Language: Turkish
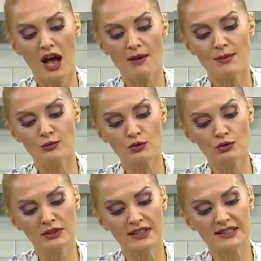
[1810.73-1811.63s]
Ama bunu
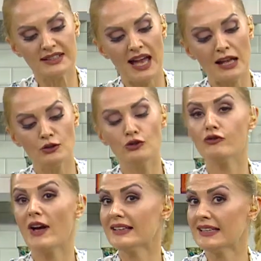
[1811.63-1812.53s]
kullanırken
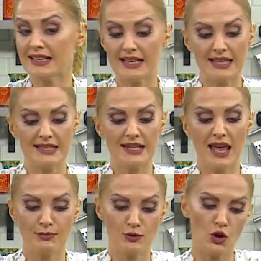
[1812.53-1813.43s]
lütfen dikkat edin.
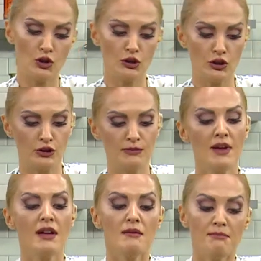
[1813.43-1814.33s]
Hep söylüyorum
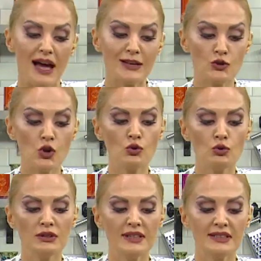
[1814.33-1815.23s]
ben çok
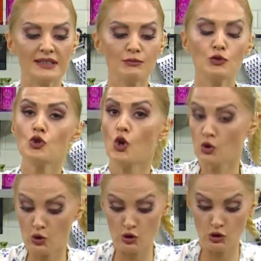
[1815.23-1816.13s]
kullanırım,
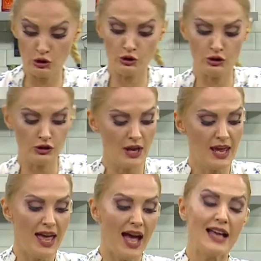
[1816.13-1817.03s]
çok güçlüdür.
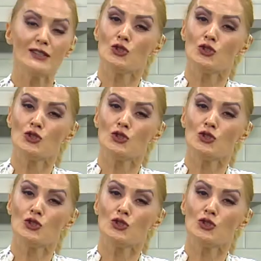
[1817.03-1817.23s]
Hani